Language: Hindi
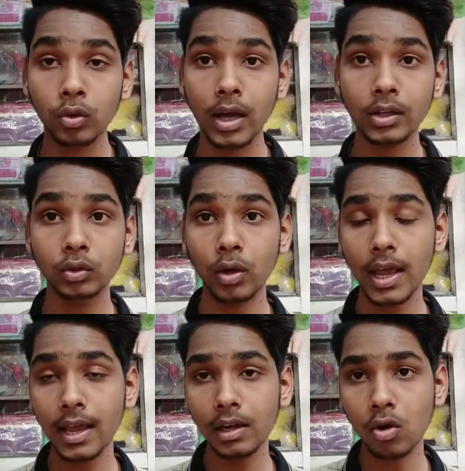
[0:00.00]
पर जो
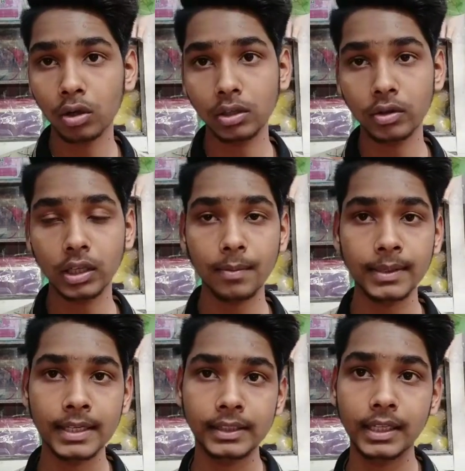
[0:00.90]
है लॉकडाउन की
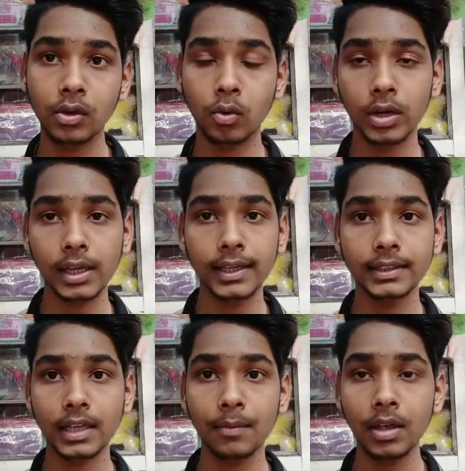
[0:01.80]
वजह से ही हो रहा है ये
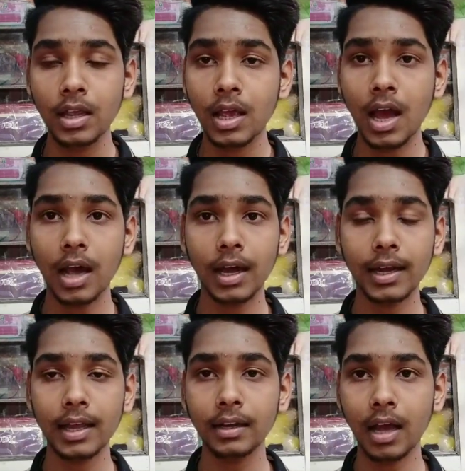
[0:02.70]
सब अगर
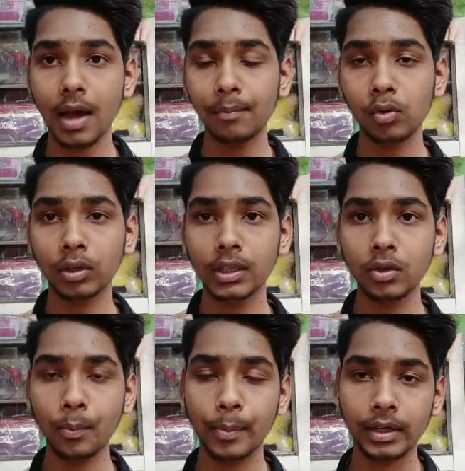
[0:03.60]
यार आप लोग की
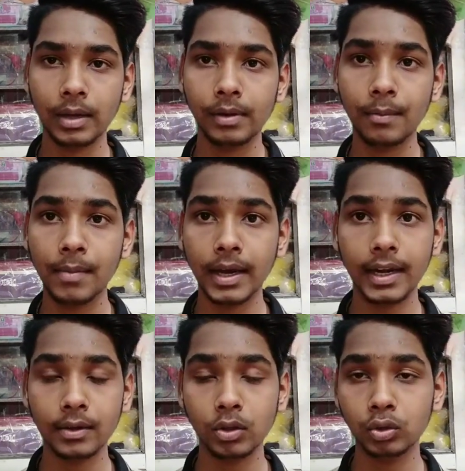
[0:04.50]
जो प्रॉब्लम
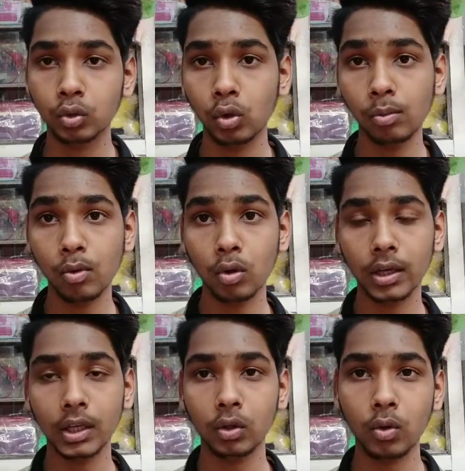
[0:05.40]
वगैरह जो सोल्व
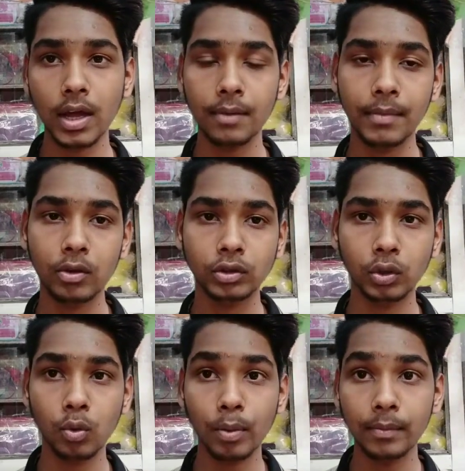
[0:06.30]
होगी तो यार मैं
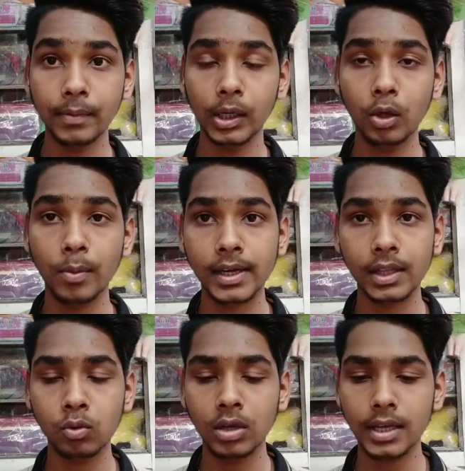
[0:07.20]
उसके ऊपर वीडियो बना
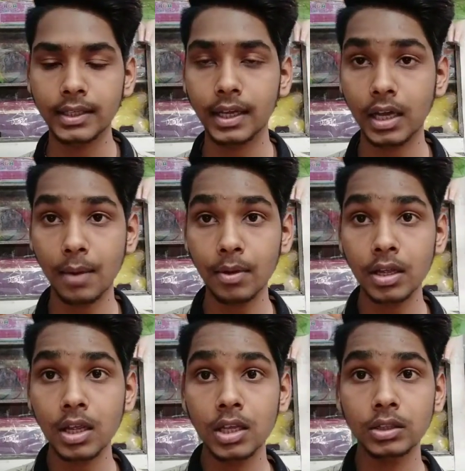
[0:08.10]
दूंगा ये कब
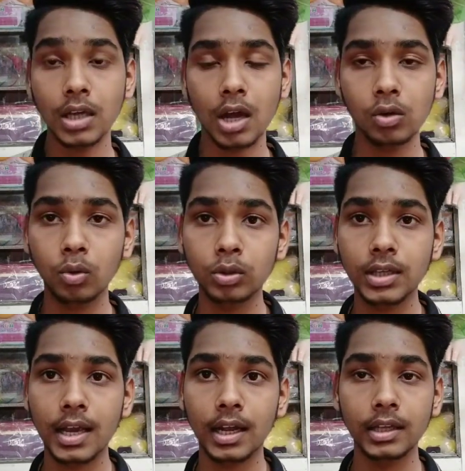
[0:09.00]
चालू हो
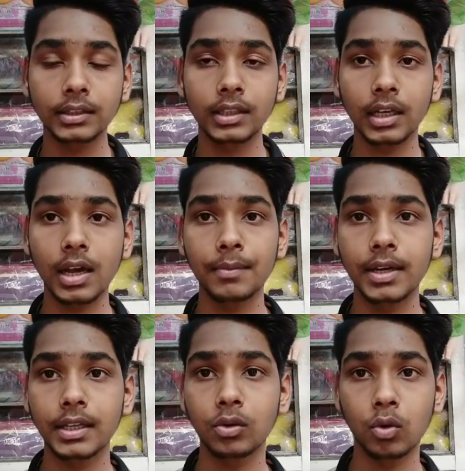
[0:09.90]
जाएगा ये कब
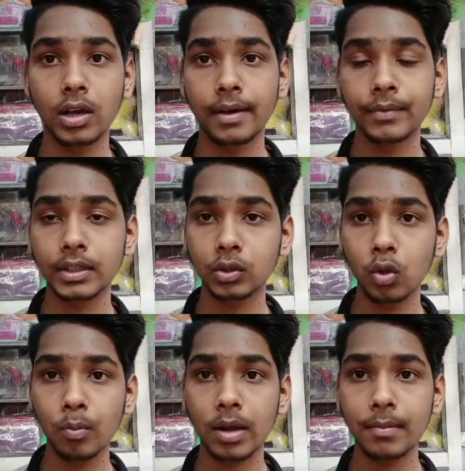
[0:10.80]
नहीं होगा इसके
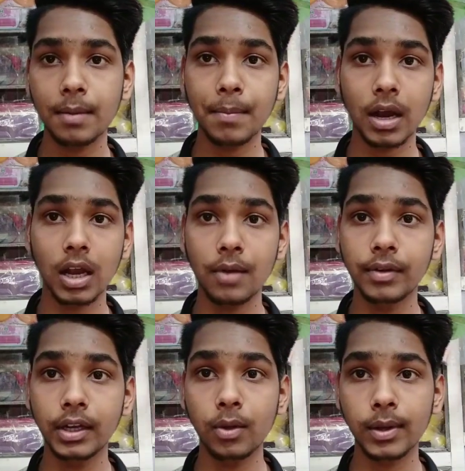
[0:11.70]
ऊपर मैं पक्का
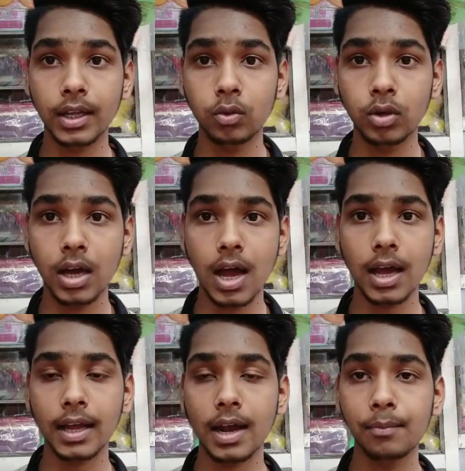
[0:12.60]
वीडियो बना दूंगा
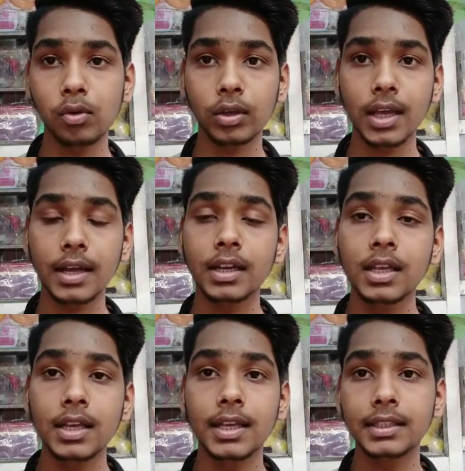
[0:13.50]
अगर आप लोग यार
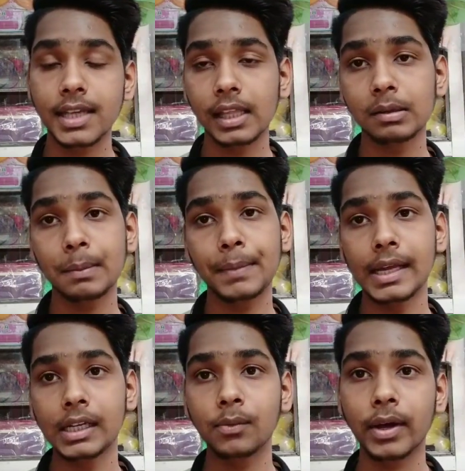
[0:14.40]
इस चैनल पे
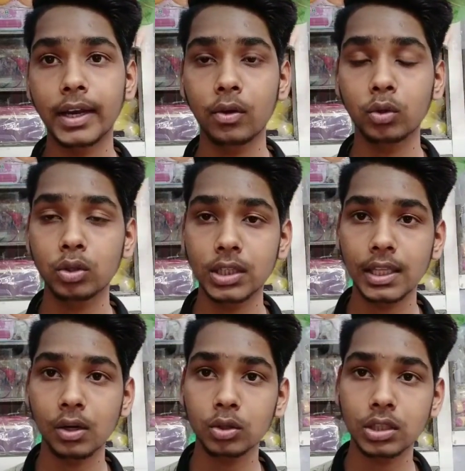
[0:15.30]
पहली बार आए हो तो
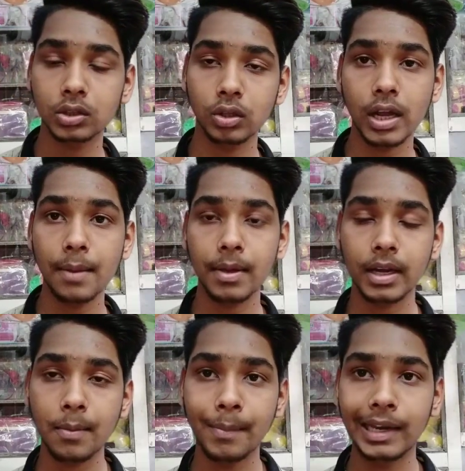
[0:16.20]
चैनल को सब्सक्राइब
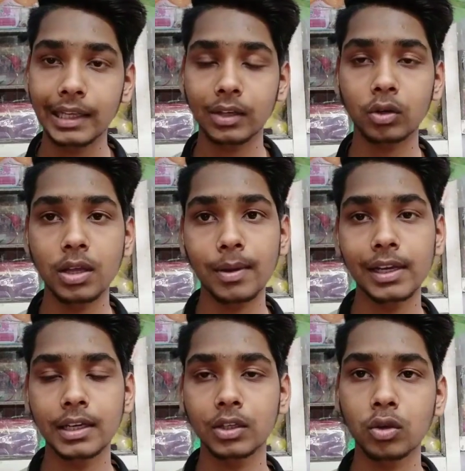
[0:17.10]
करके बेल आइकन को दबा
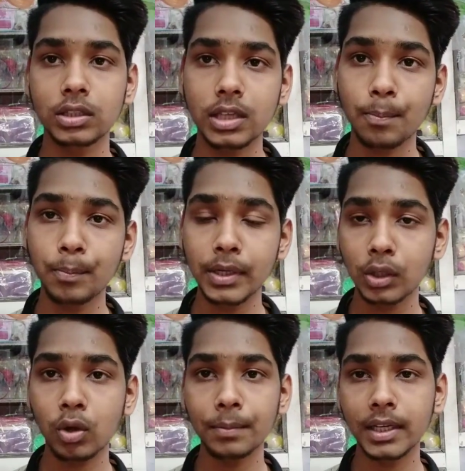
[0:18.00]
लेना क्योंकि जब भी
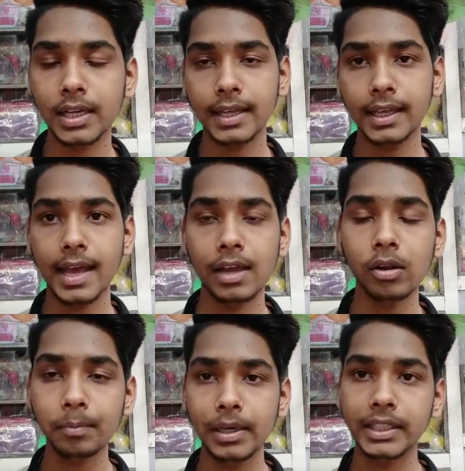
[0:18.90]
न्यू अपडेट आएगी
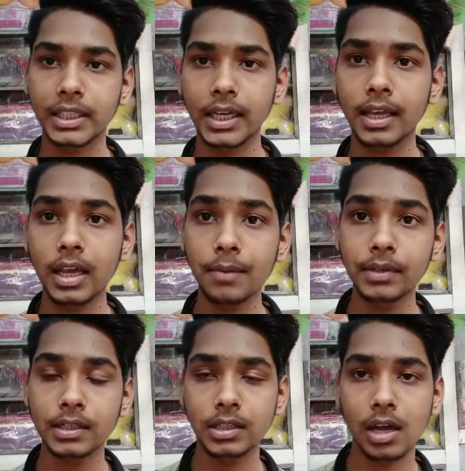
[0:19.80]
हेल्प अप्लीकेशन की
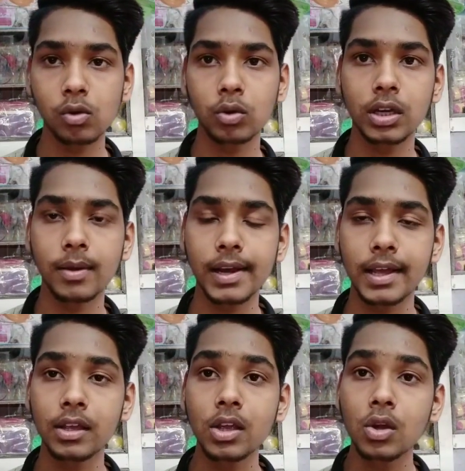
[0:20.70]
कब ये चालू होने वाला
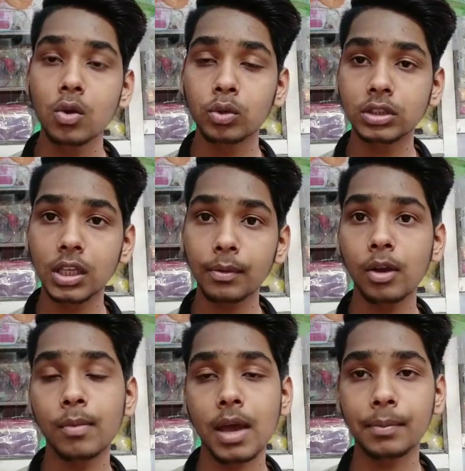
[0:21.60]
है उसकी
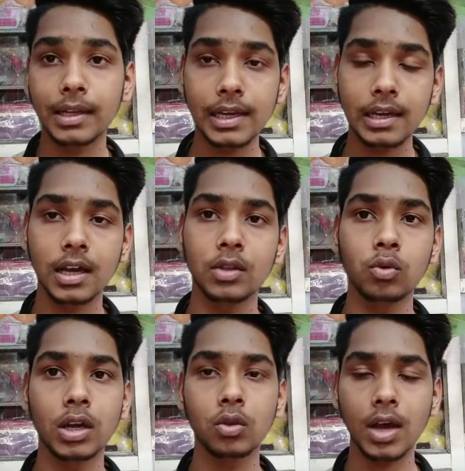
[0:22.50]
वीडियो मैं आपके लिए ला
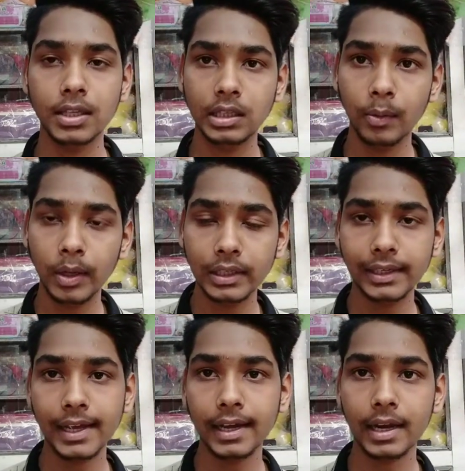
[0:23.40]
दूंगा तो आज की वीडियो
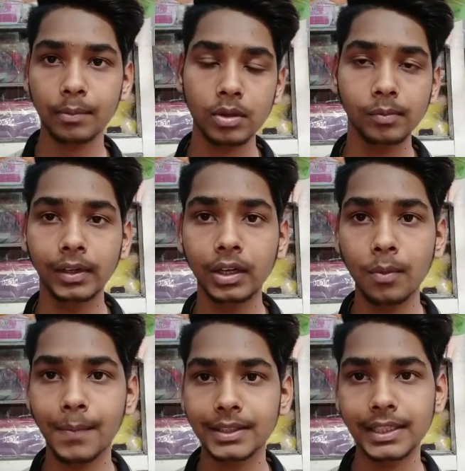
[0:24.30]
इतनी अगर आपको ये
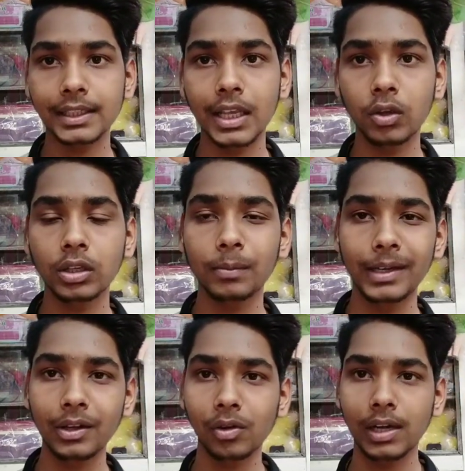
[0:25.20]
वीडियो पसंद आएगी हुई तो
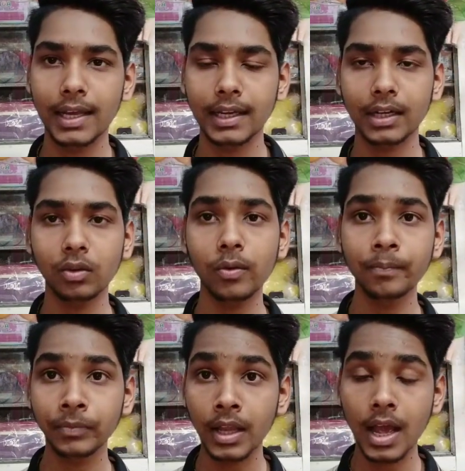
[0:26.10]
वीडियो को लाइक कर दो
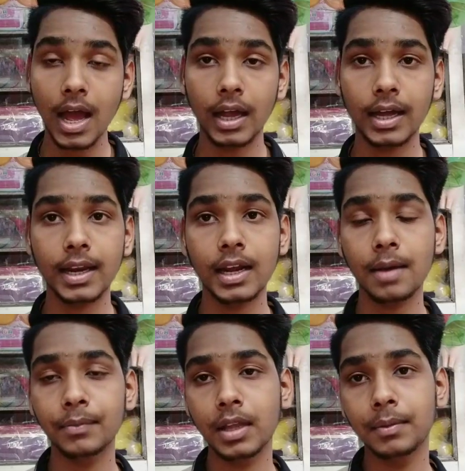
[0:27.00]
अगर यार
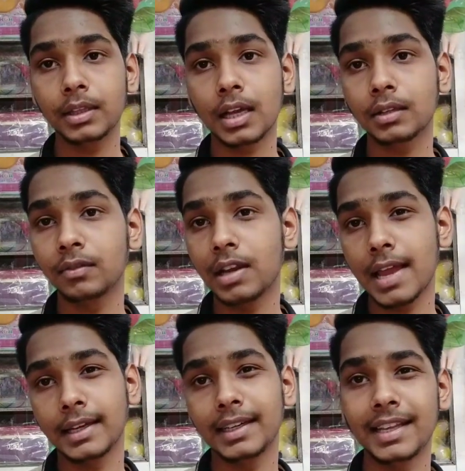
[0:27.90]
आपने अभी तक
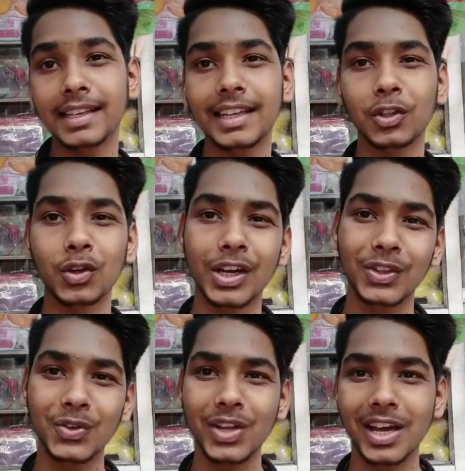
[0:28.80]
लाइक नहीं किया तो
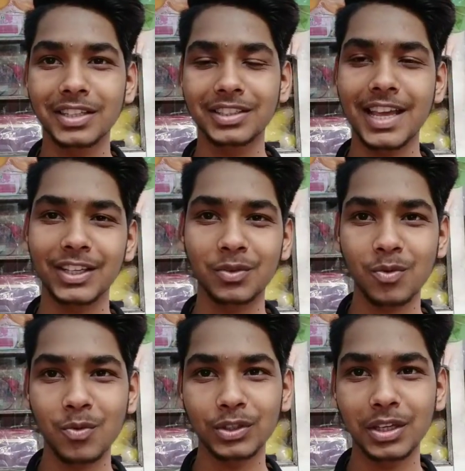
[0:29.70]
कर दो यार थैंक्स
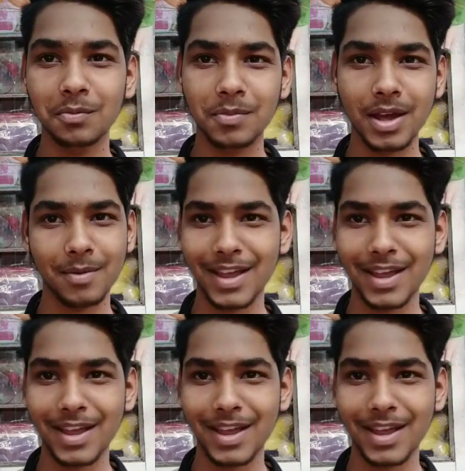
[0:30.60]
फॉर वॉचिंग बाय